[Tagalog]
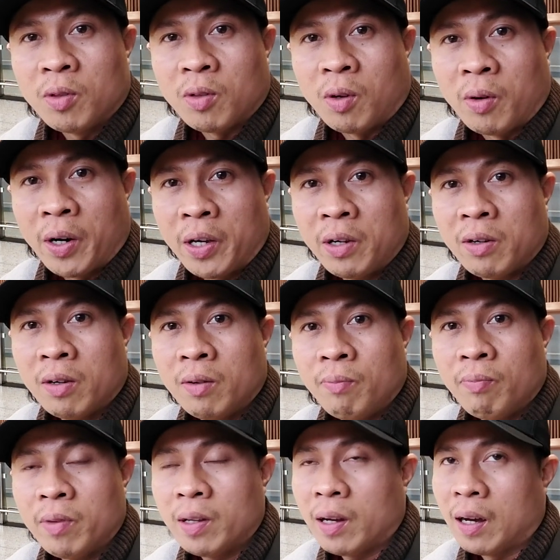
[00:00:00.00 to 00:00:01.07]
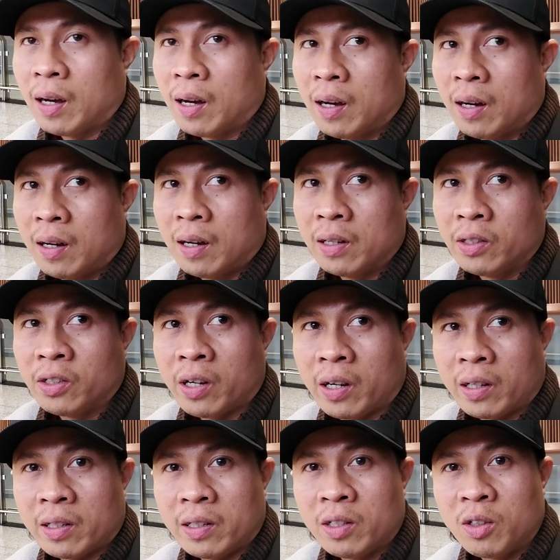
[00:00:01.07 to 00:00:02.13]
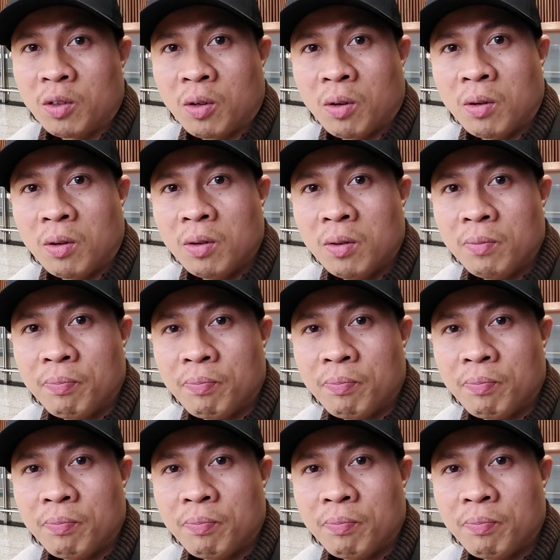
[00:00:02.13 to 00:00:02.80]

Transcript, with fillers: so ngayon uh, ang check in ko